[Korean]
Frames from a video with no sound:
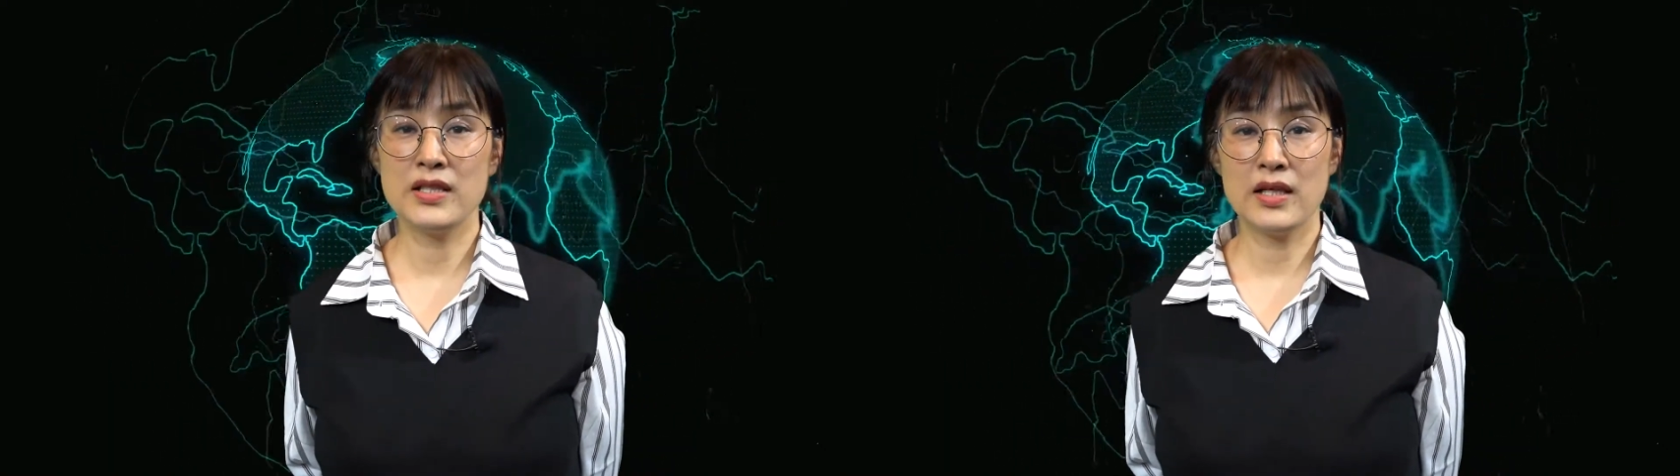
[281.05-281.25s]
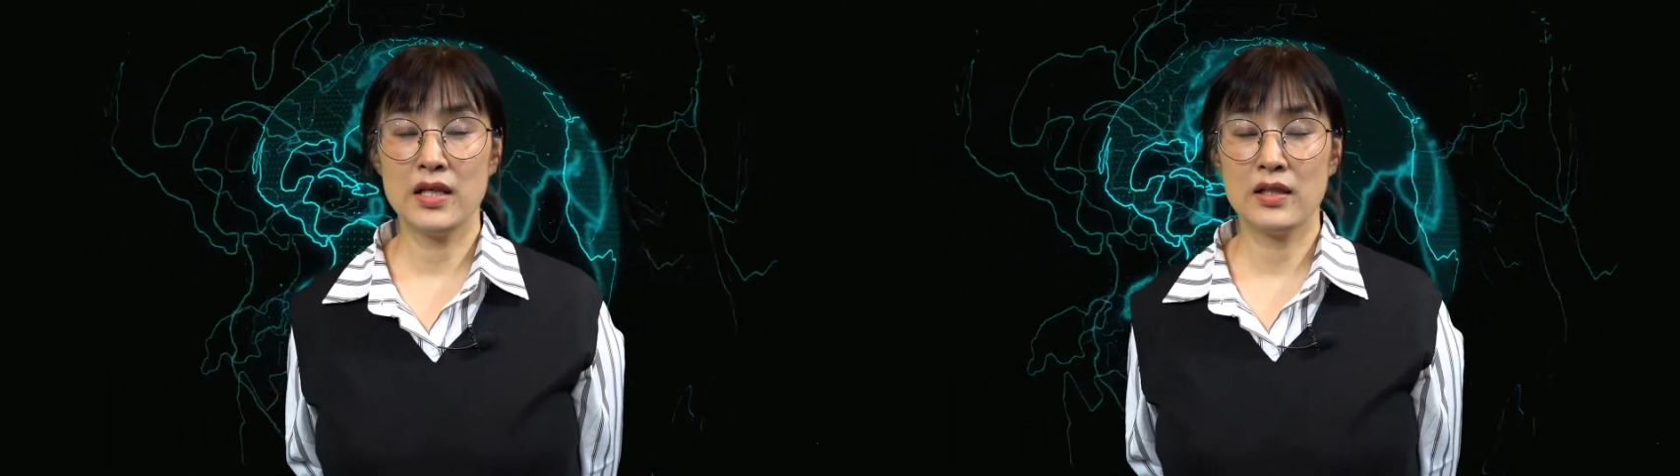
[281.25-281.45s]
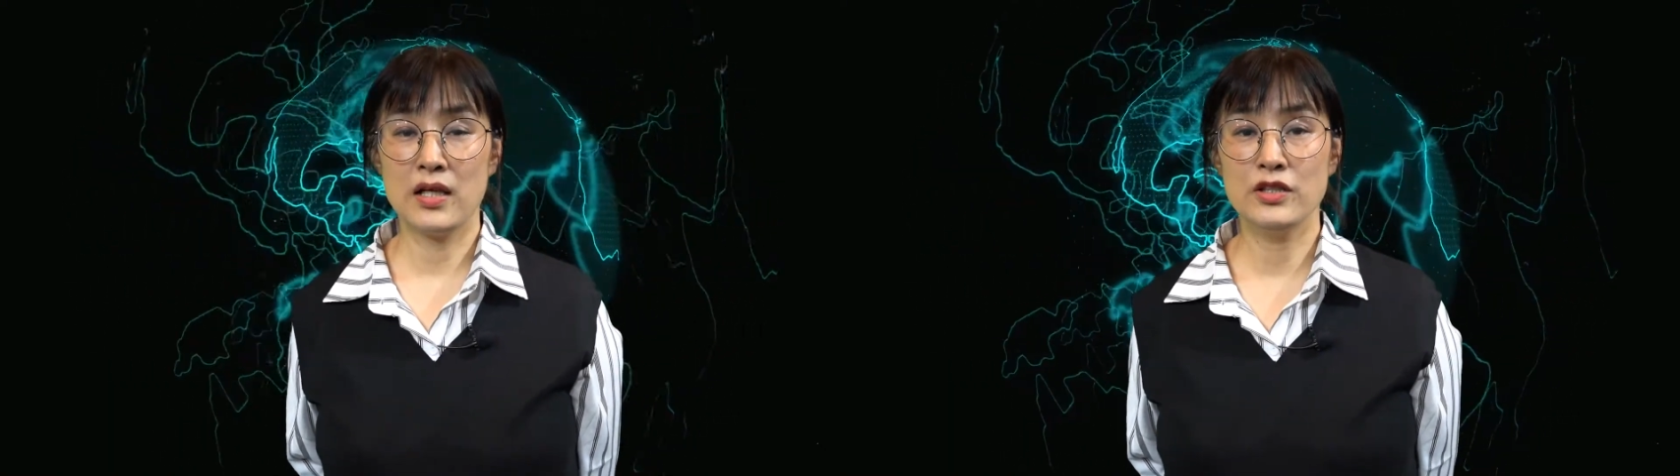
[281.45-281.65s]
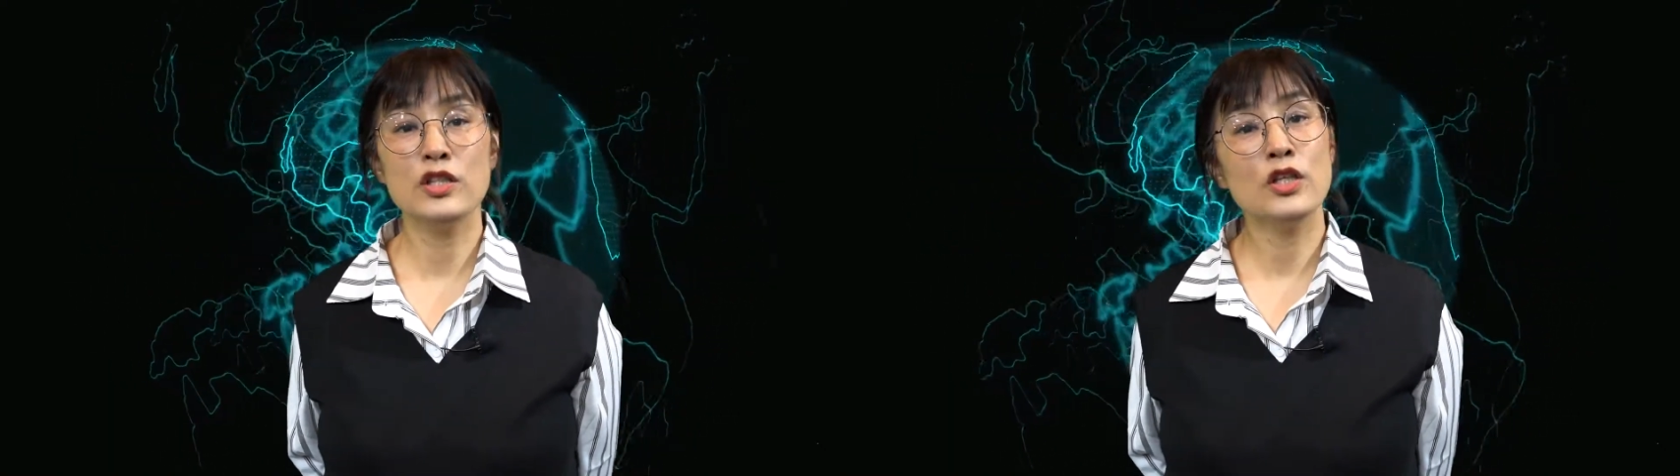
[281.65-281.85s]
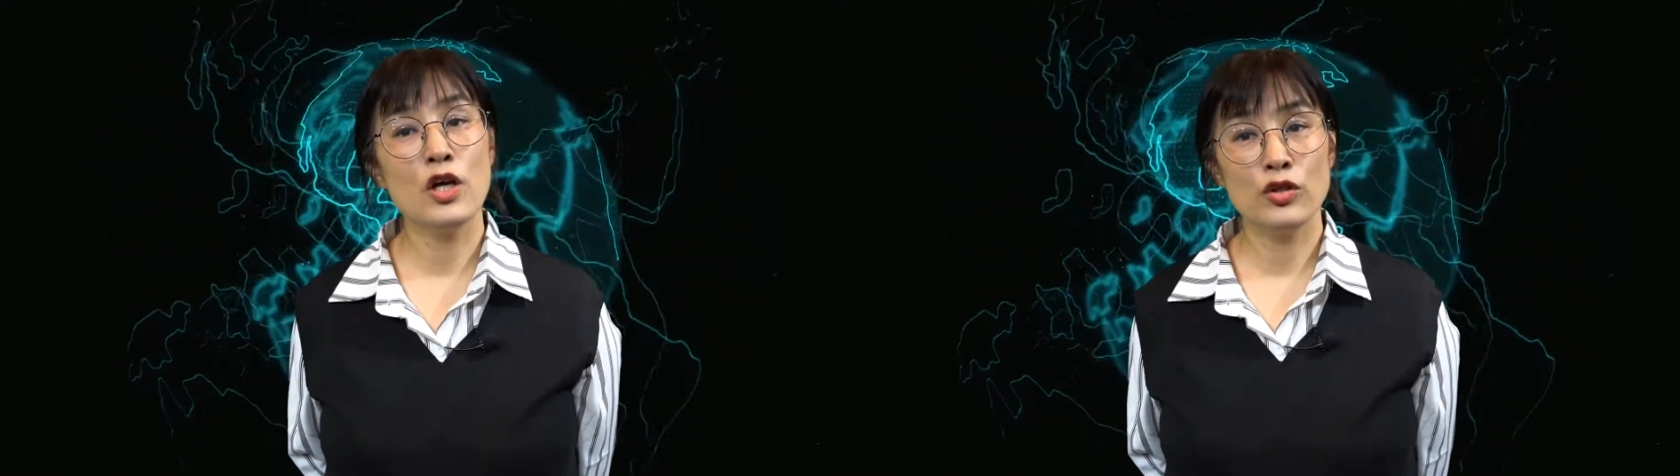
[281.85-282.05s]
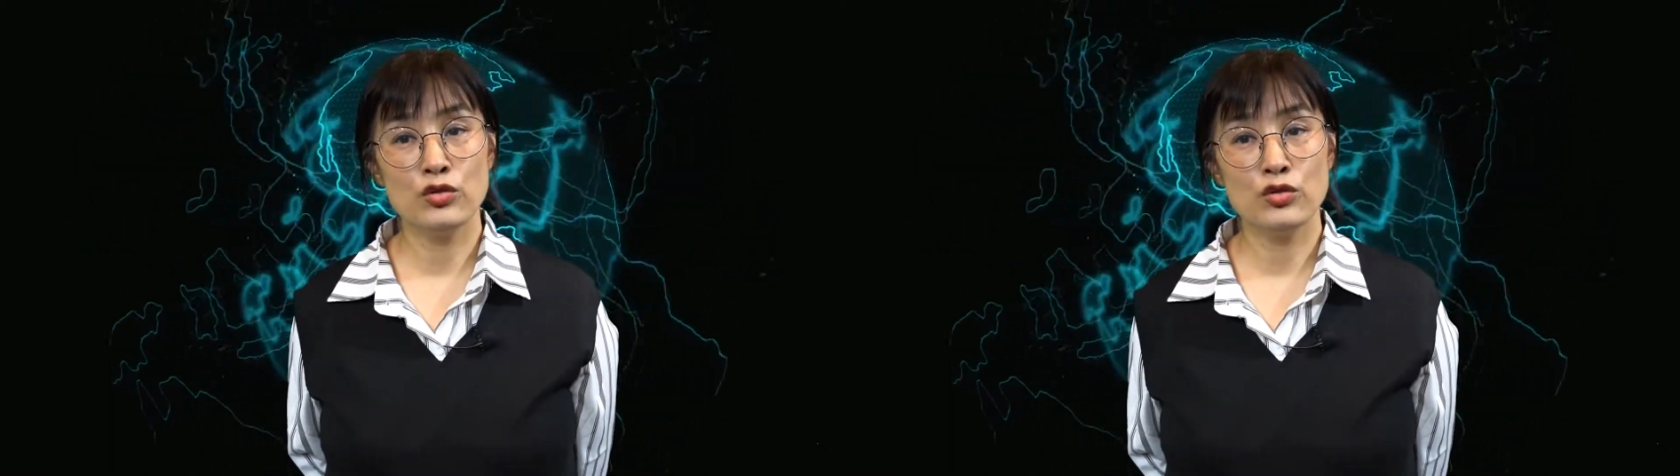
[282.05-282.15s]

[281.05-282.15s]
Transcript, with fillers: 생각하는